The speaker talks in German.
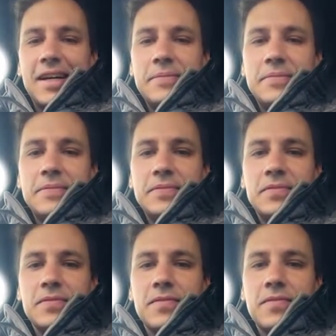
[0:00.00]

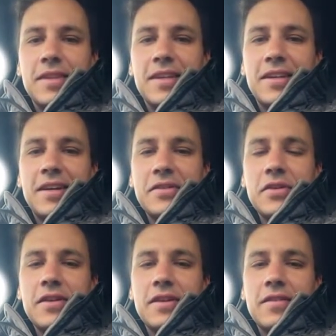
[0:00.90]
Ähm,
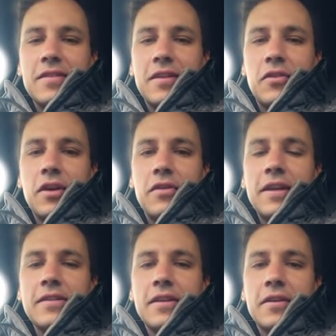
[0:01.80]
also natürlich
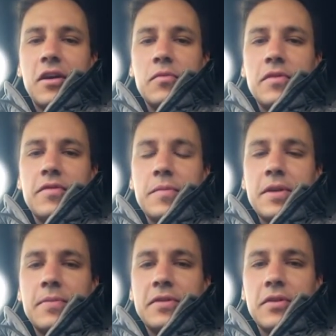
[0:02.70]
wäre das ein Traum für mich